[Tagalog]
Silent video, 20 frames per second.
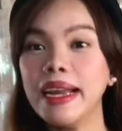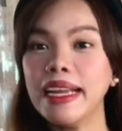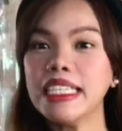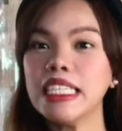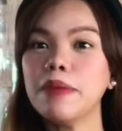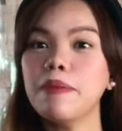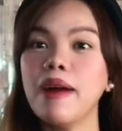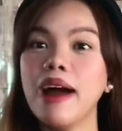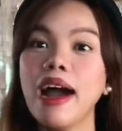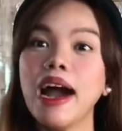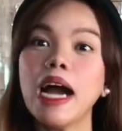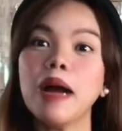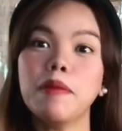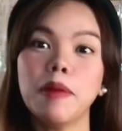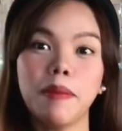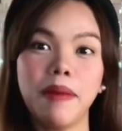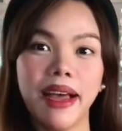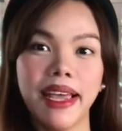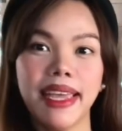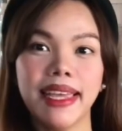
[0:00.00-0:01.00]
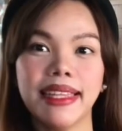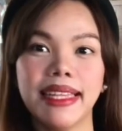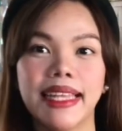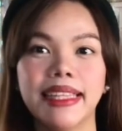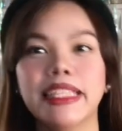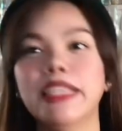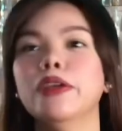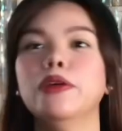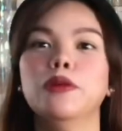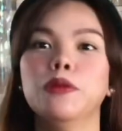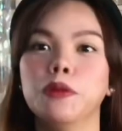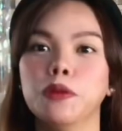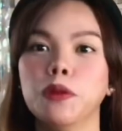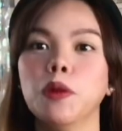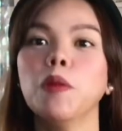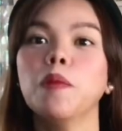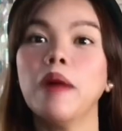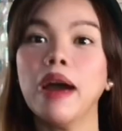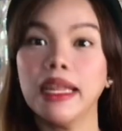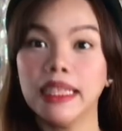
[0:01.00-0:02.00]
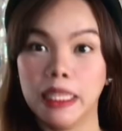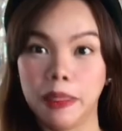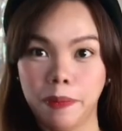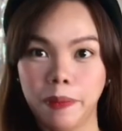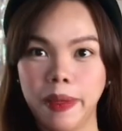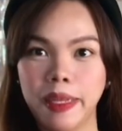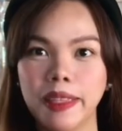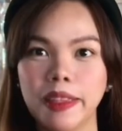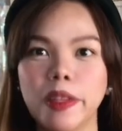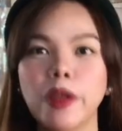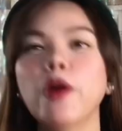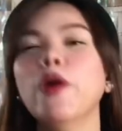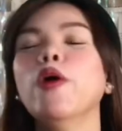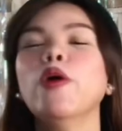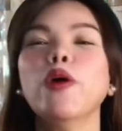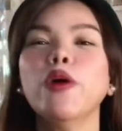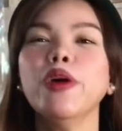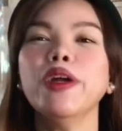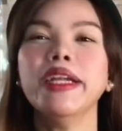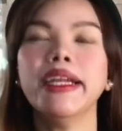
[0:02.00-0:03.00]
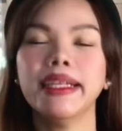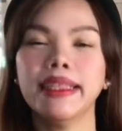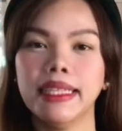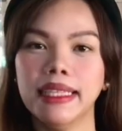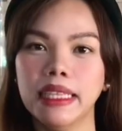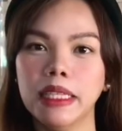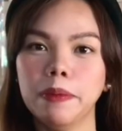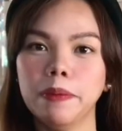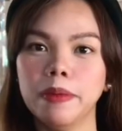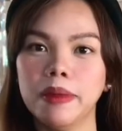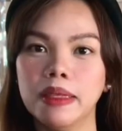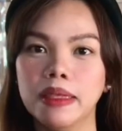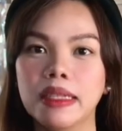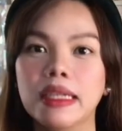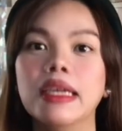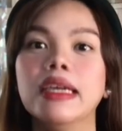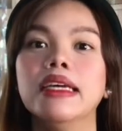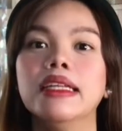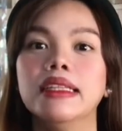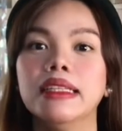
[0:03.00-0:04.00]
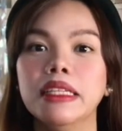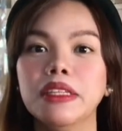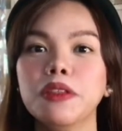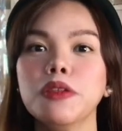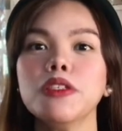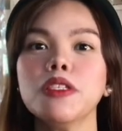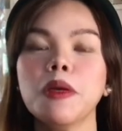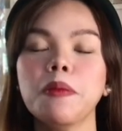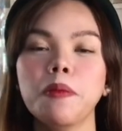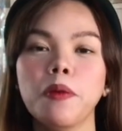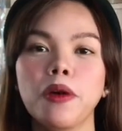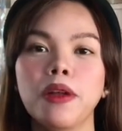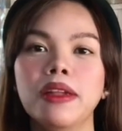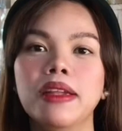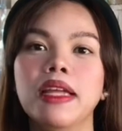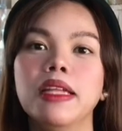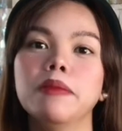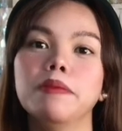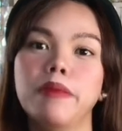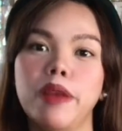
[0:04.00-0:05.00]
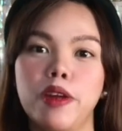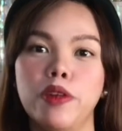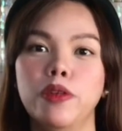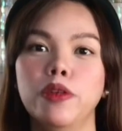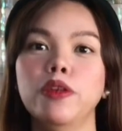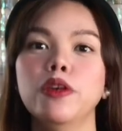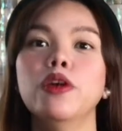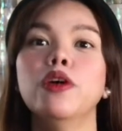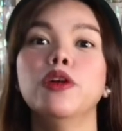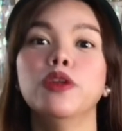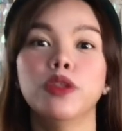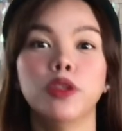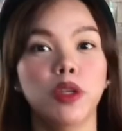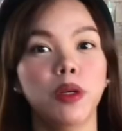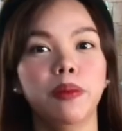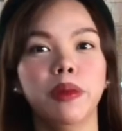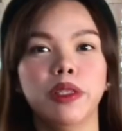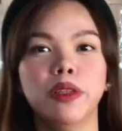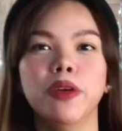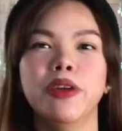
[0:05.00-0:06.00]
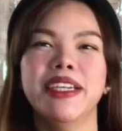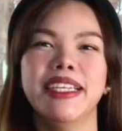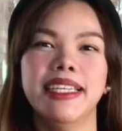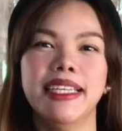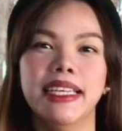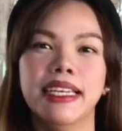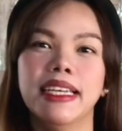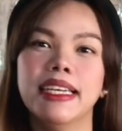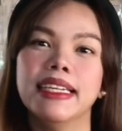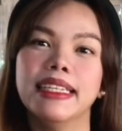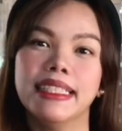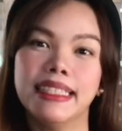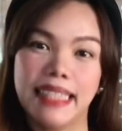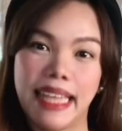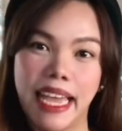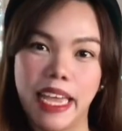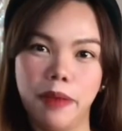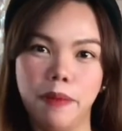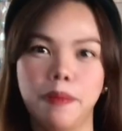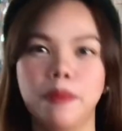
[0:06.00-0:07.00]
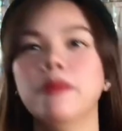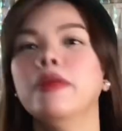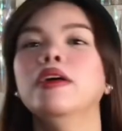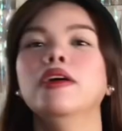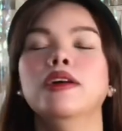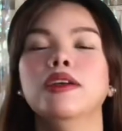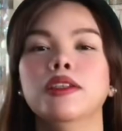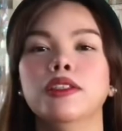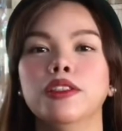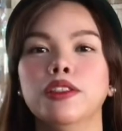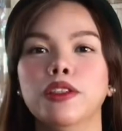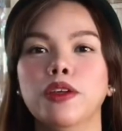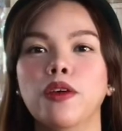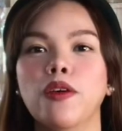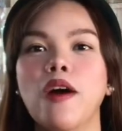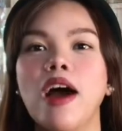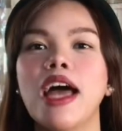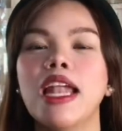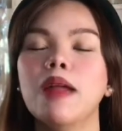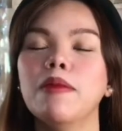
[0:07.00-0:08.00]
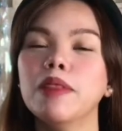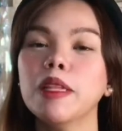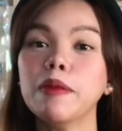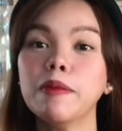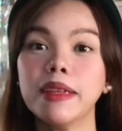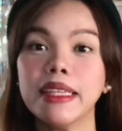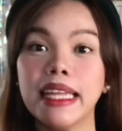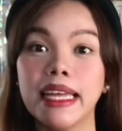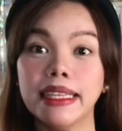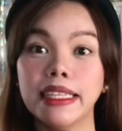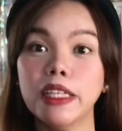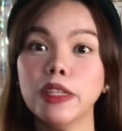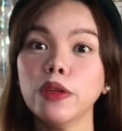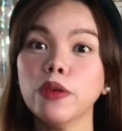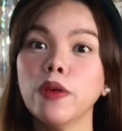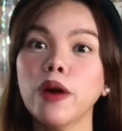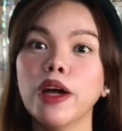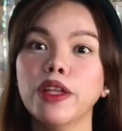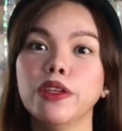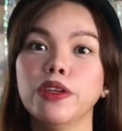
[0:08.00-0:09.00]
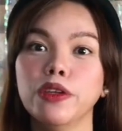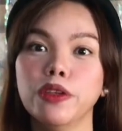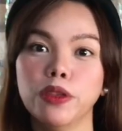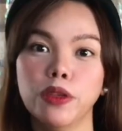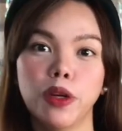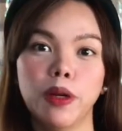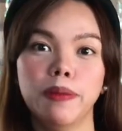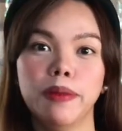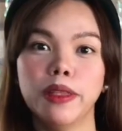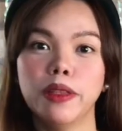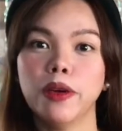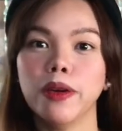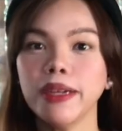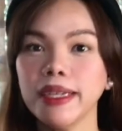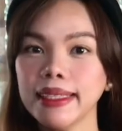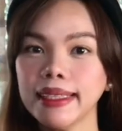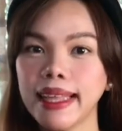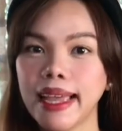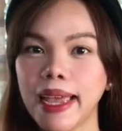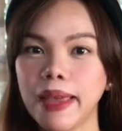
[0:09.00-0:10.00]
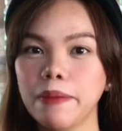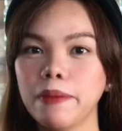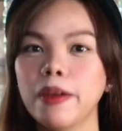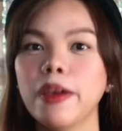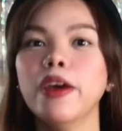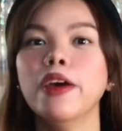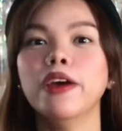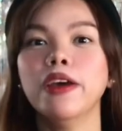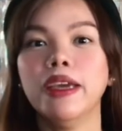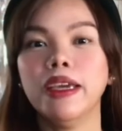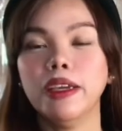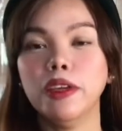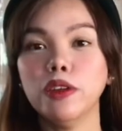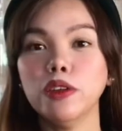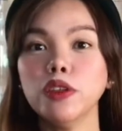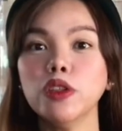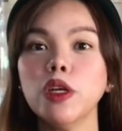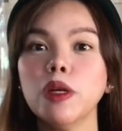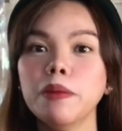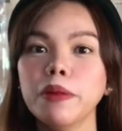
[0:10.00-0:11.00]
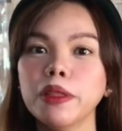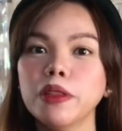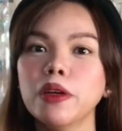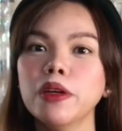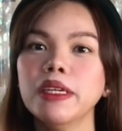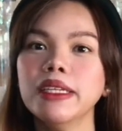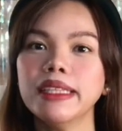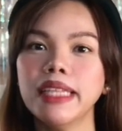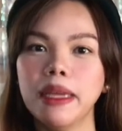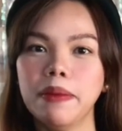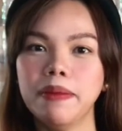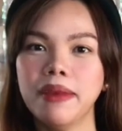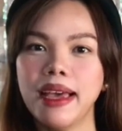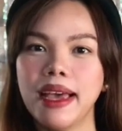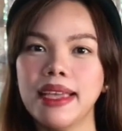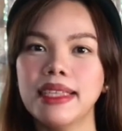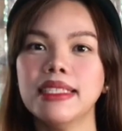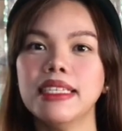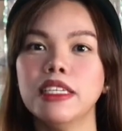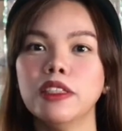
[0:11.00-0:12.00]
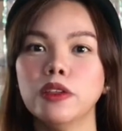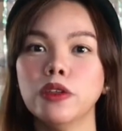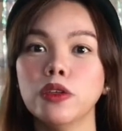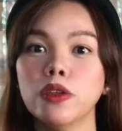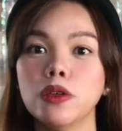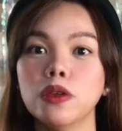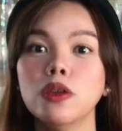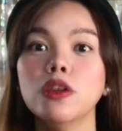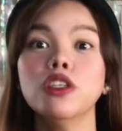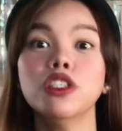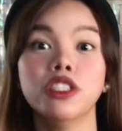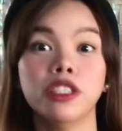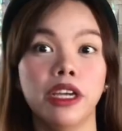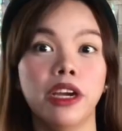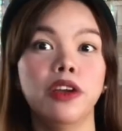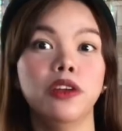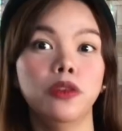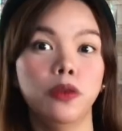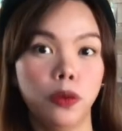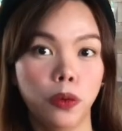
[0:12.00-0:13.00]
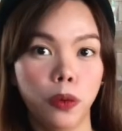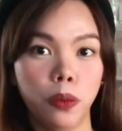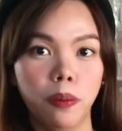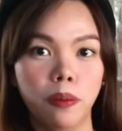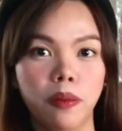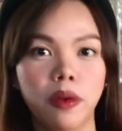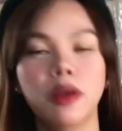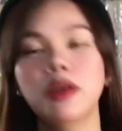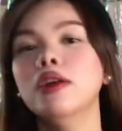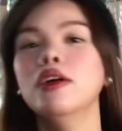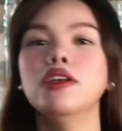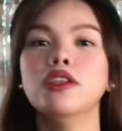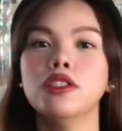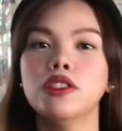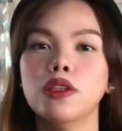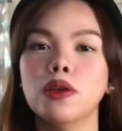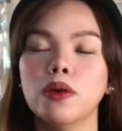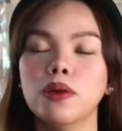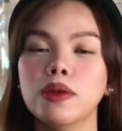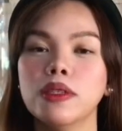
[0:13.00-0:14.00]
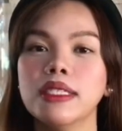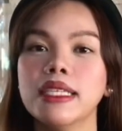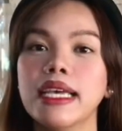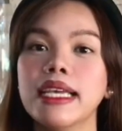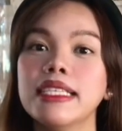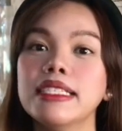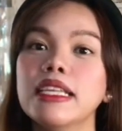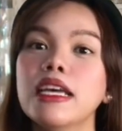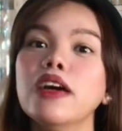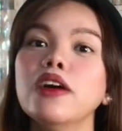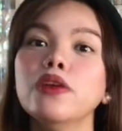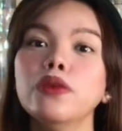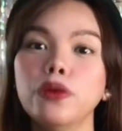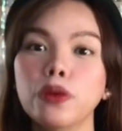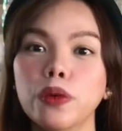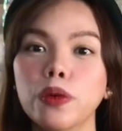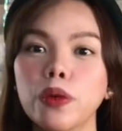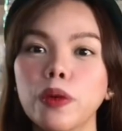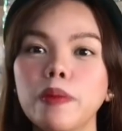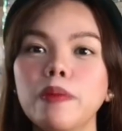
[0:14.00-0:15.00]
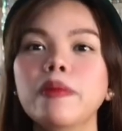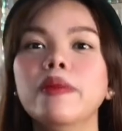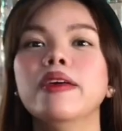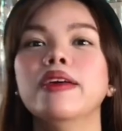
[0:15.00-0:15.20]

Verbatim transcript: sa mga kababayan nating gustong makatipid or nagtitipid, dito sa Poland merong dormitory type. So, alam naman natin kung ano yung dormitory type. Yung dormitory type, guys, ito yung shared room. So, sa isang room,